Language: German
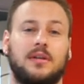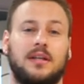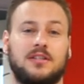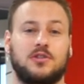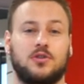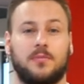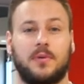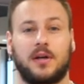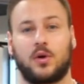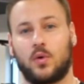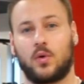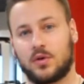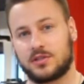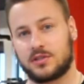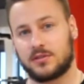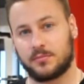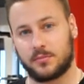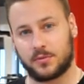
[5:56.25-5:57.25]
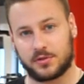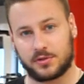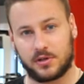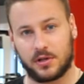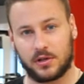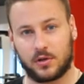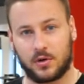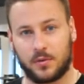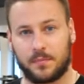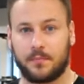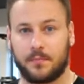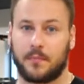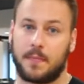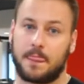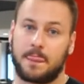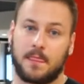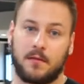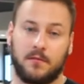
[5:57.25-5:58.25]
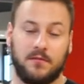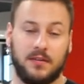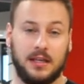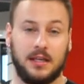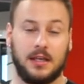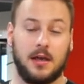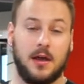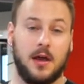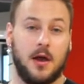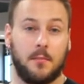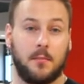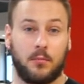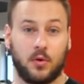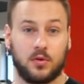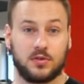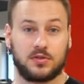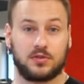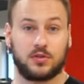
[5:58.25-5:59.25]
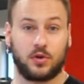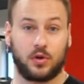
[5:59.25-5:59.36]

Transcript: dass du bei großen Muskelgruppen wie Brust,